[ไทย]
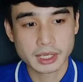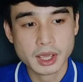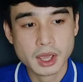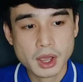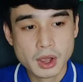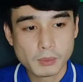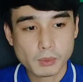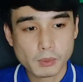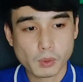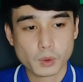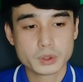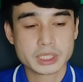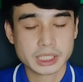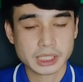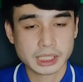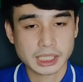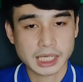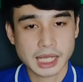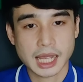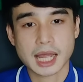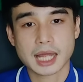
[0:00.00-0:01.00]
โพสสิน
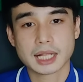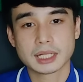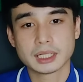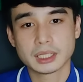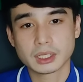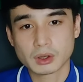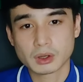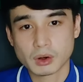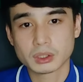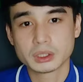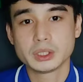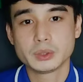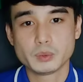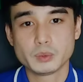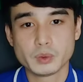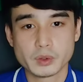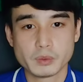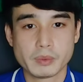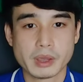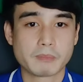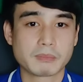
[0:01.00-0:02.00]
ค้าและก็รีวิวแบ
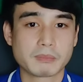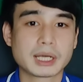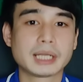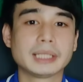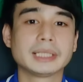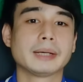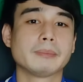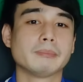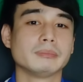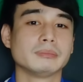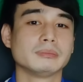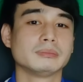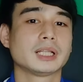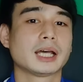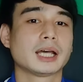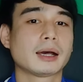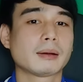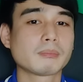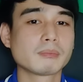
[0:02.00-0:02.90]
บกระหน่ำนะครับ